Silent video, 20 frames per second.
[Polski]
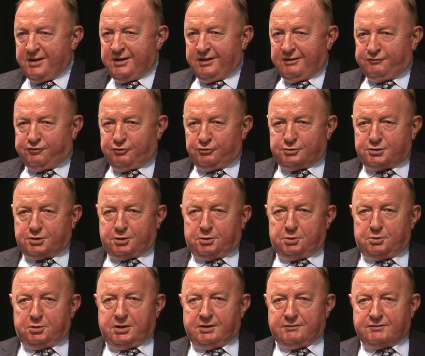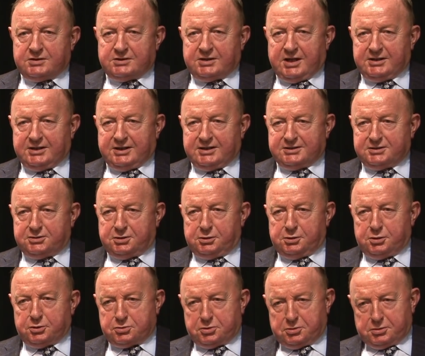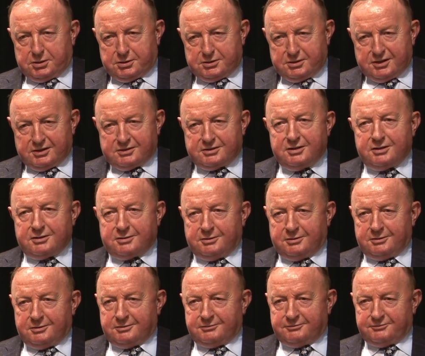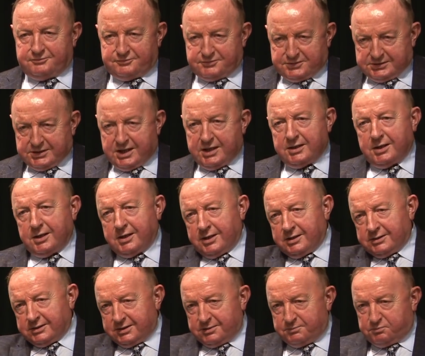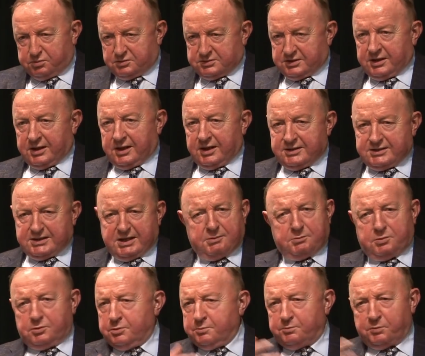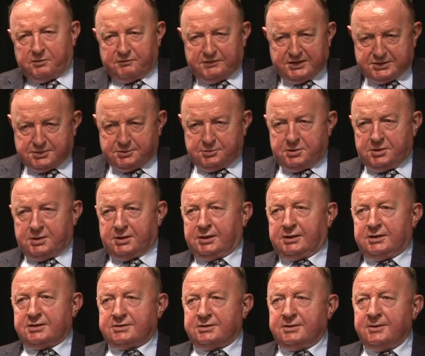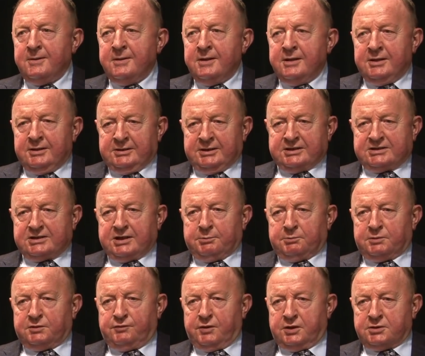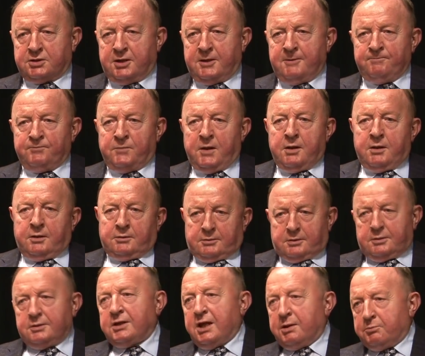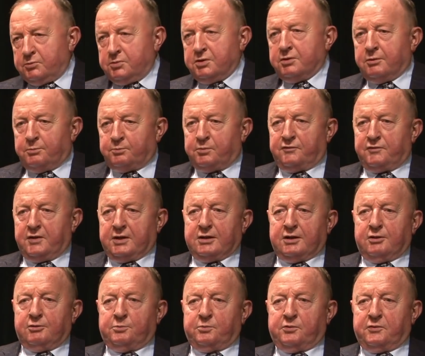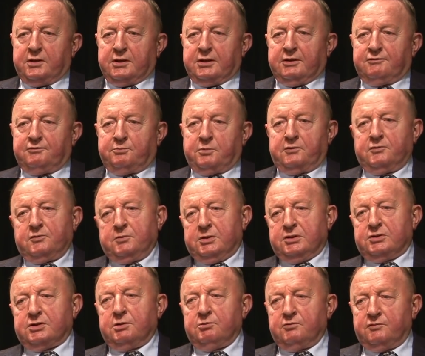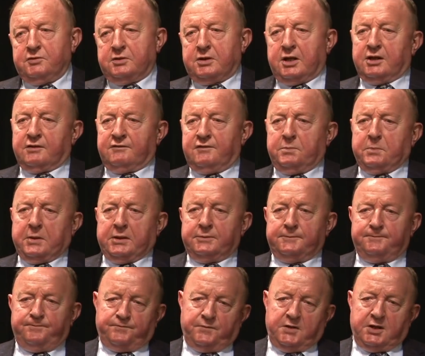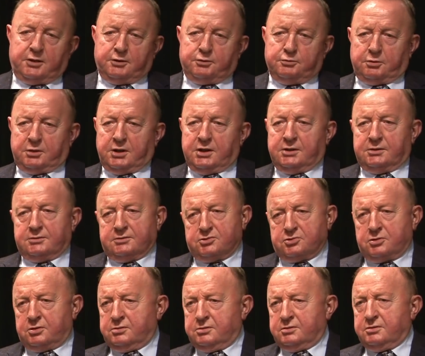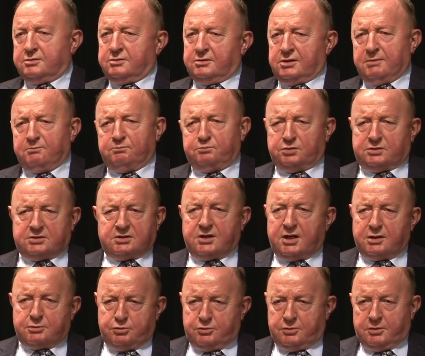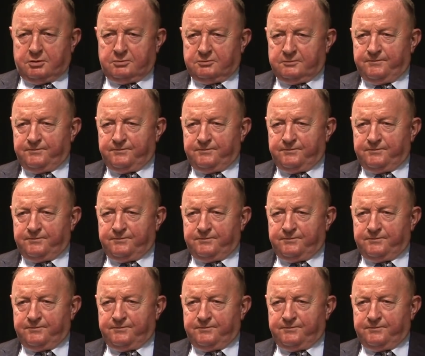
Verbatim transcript: funkcjonuje w Stanach Zjednoczonych, nie tylko w Stanach, ale i poza granicami, i prowadzą interesy na całym świecie. No i tam mi opowiada, opowiada, w pewnym momencie mówi tak, wie pan, niektóre rządy to nam podskakują.